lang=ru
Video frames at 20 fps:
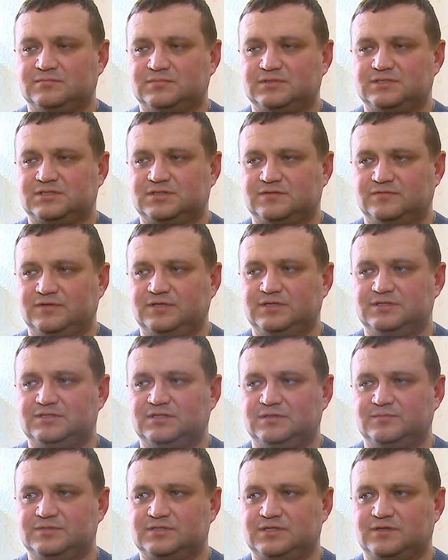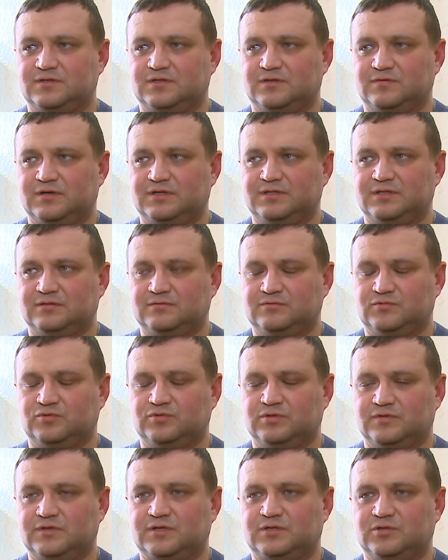с выездами, соревнования, то,
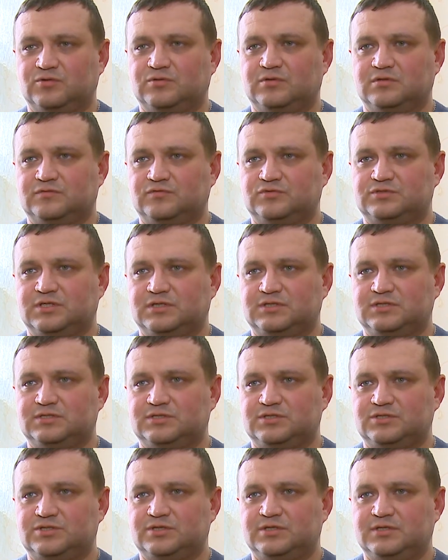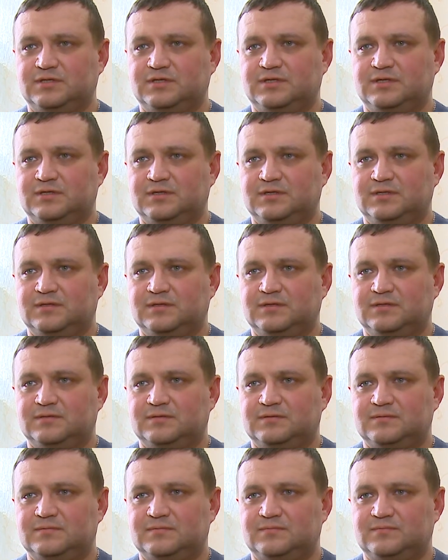наверное, около 200 тысяч.
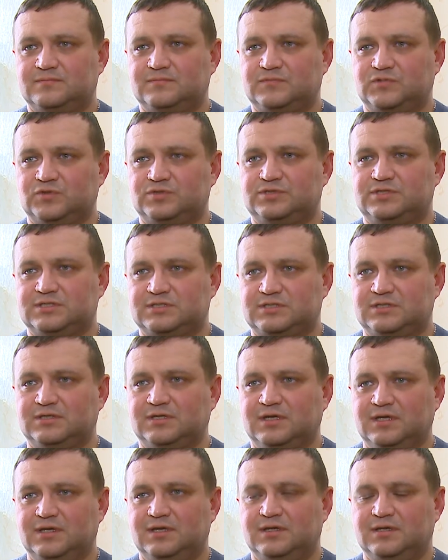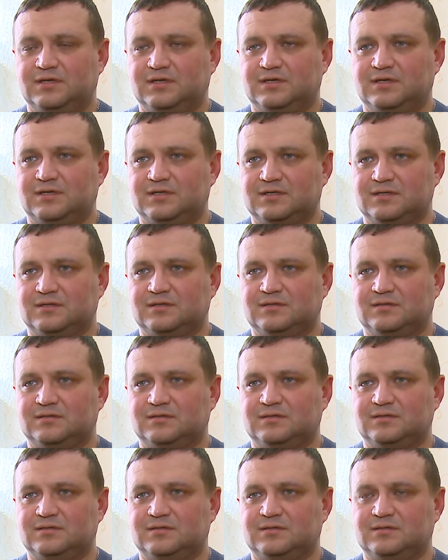То есть если
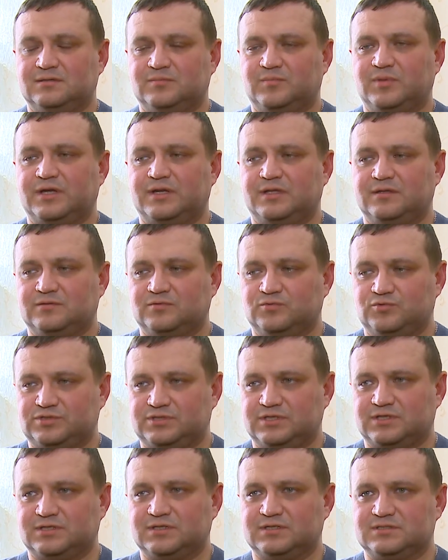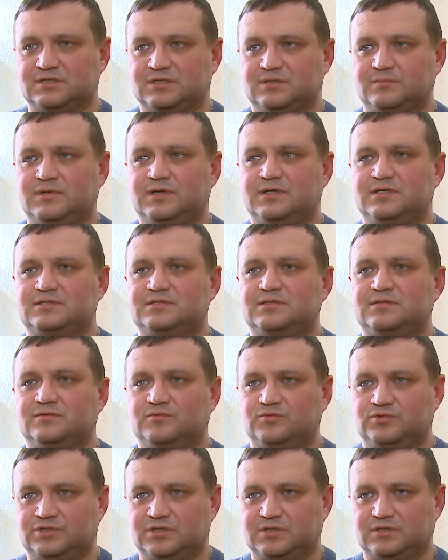э, парень усердно занимается,
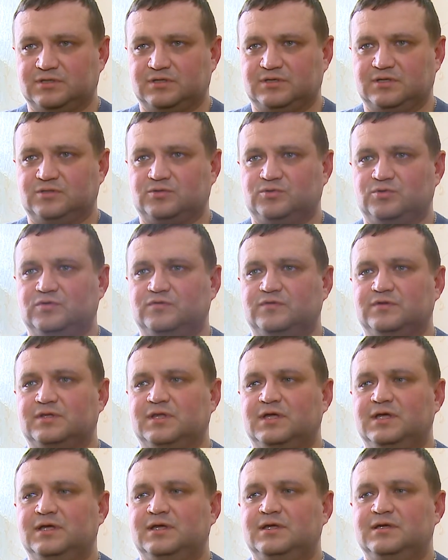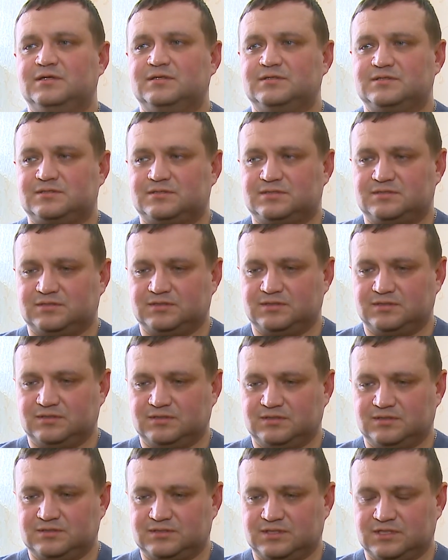усердно готовит,
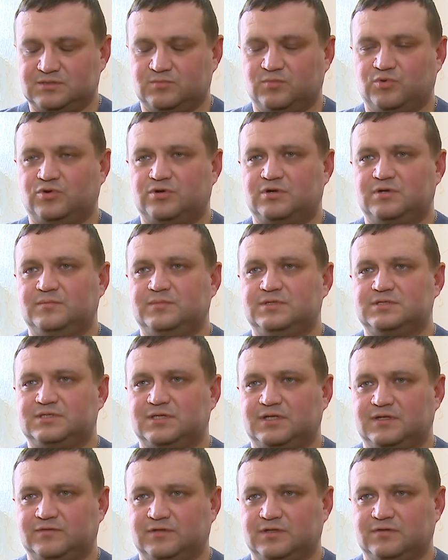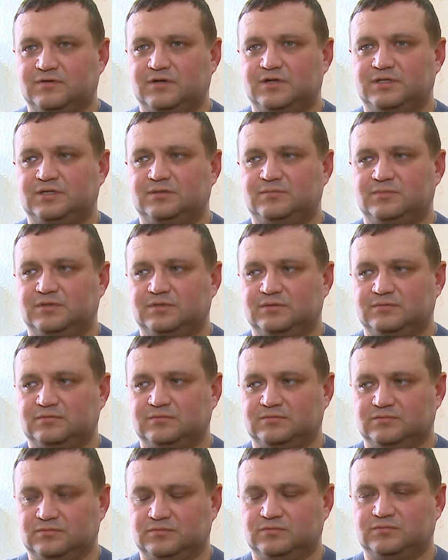с, со сборами, соревнованиями,
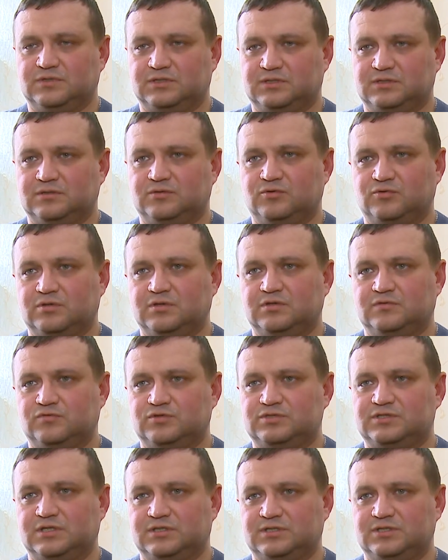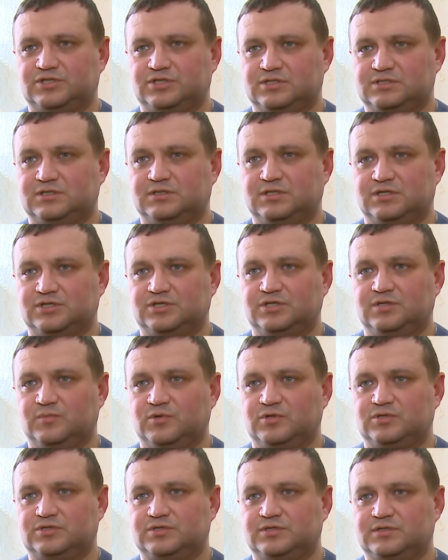это около 200 тысяч, если даже не
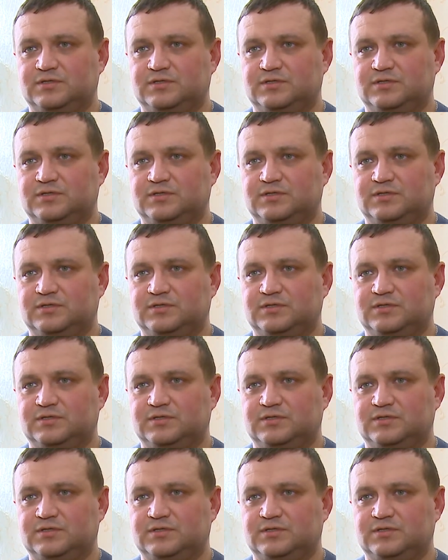больше.